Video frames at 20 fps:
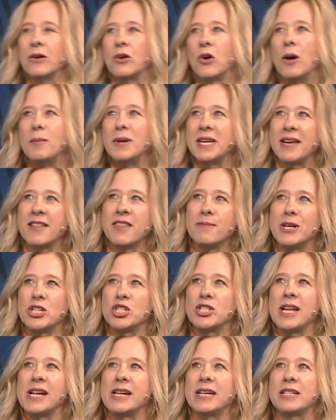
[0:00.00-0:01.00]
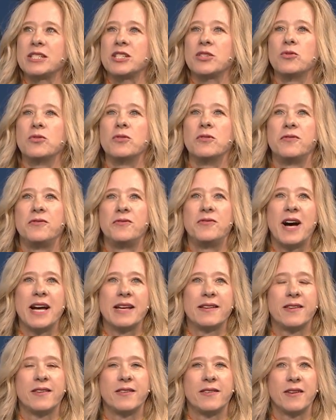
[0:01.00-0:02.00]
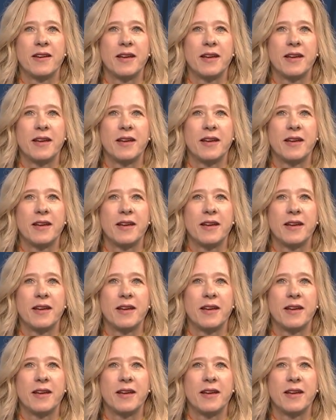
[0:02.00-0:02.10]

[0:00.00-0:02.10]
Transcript: Komme ich jetzt mal schnell dazu, was,